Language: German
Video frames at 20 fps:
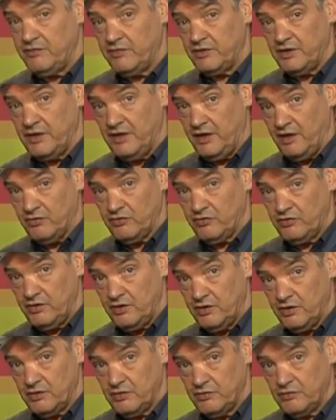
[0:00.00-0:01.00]
für den
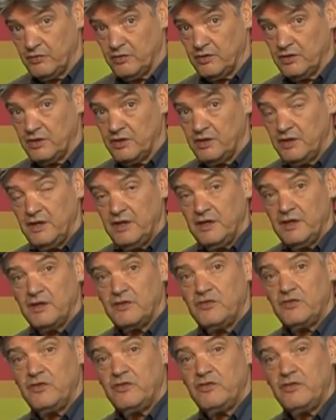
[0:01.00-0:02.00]
Ausschlag, sondern
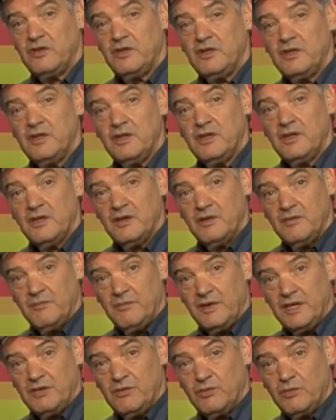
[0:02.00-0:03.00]
es ist
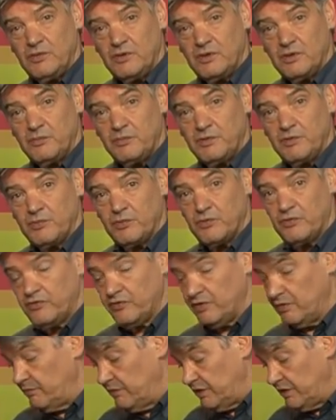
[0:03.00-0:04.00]
mein
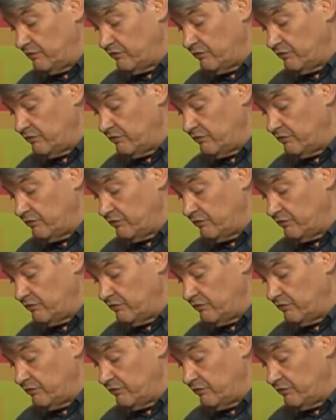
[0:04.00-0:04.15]
Unterbewusstsein, meine